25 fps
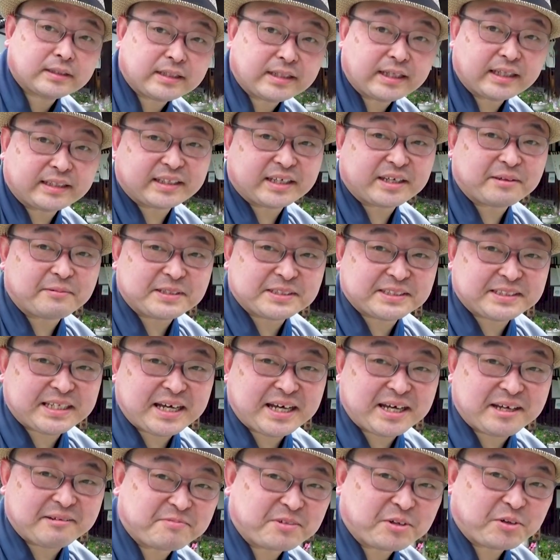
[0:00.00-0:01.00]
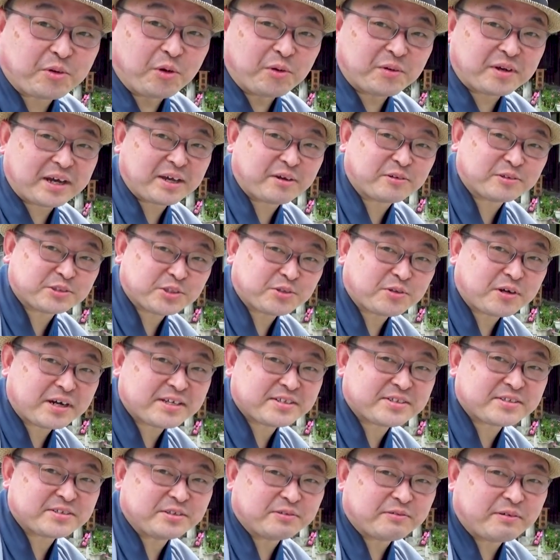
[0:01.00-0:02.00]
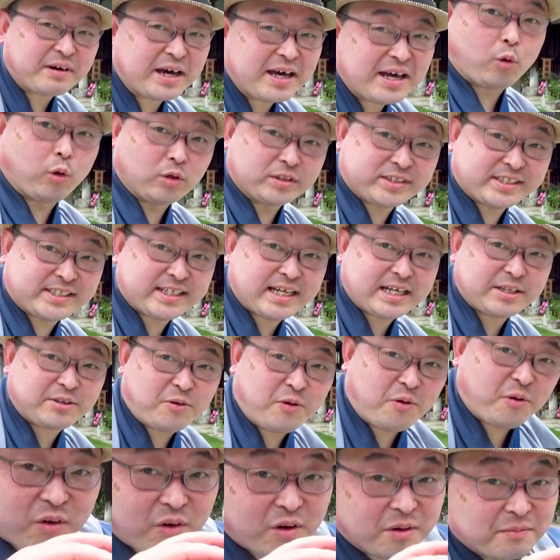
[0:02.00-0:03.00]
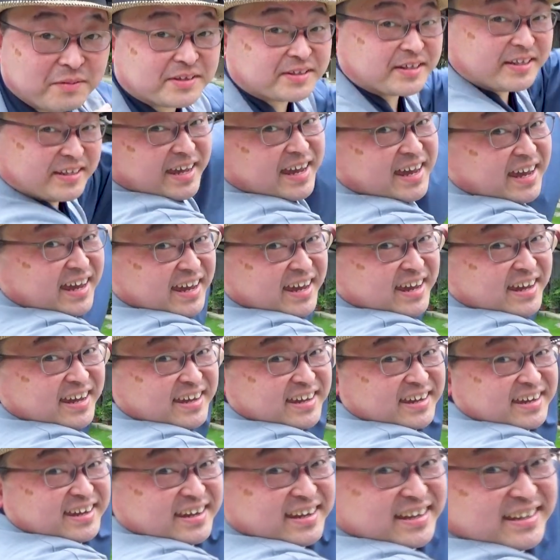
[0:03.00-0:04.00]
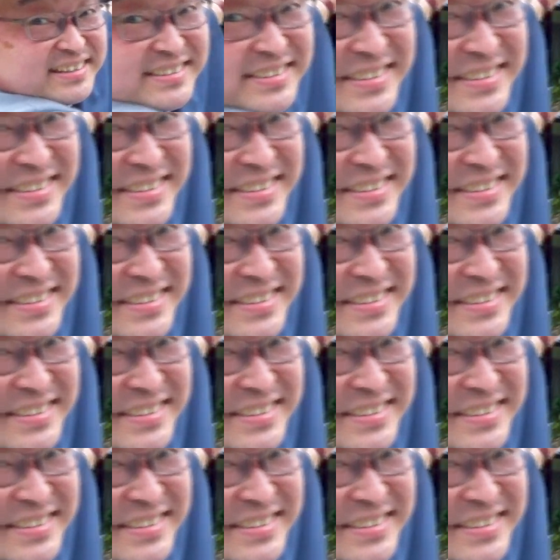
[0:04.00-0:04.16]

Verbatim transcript: やってきました。今回ご紹介するのはこちらのお店で